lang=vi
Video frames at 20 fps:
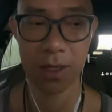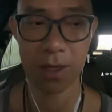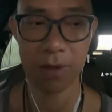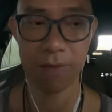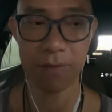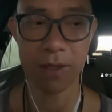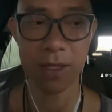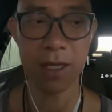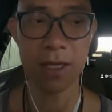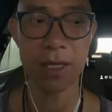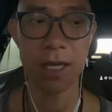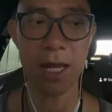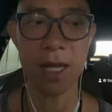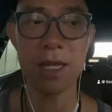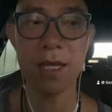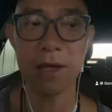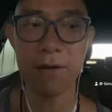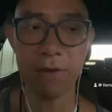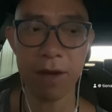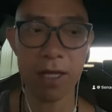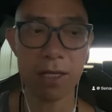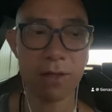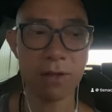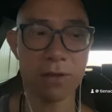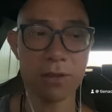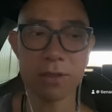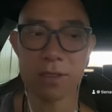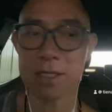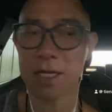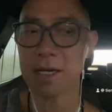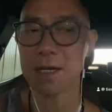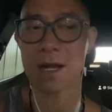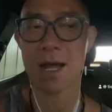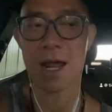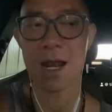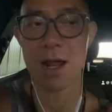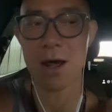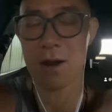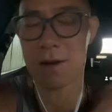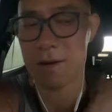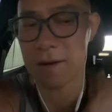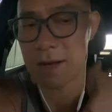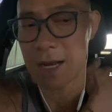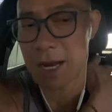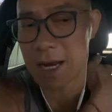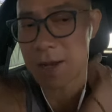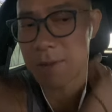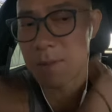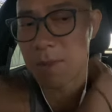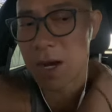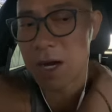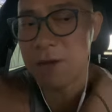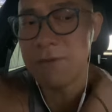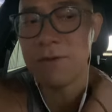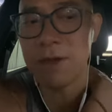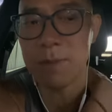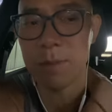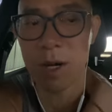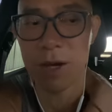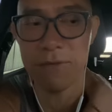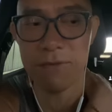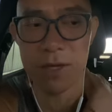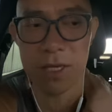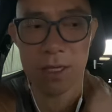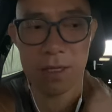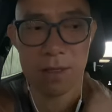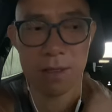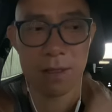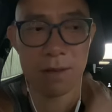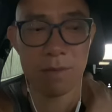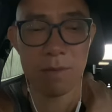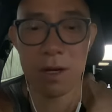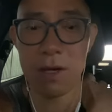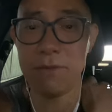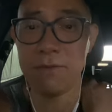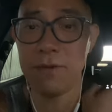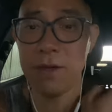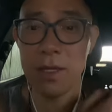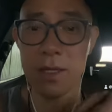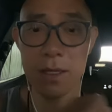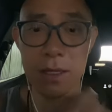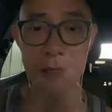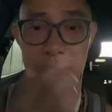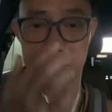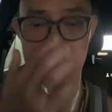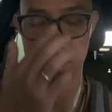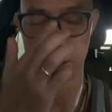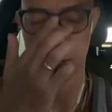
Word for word: và chiến tranh như vậy thường thường xảy ra đó là nó bởi vì bởi vì bởi vì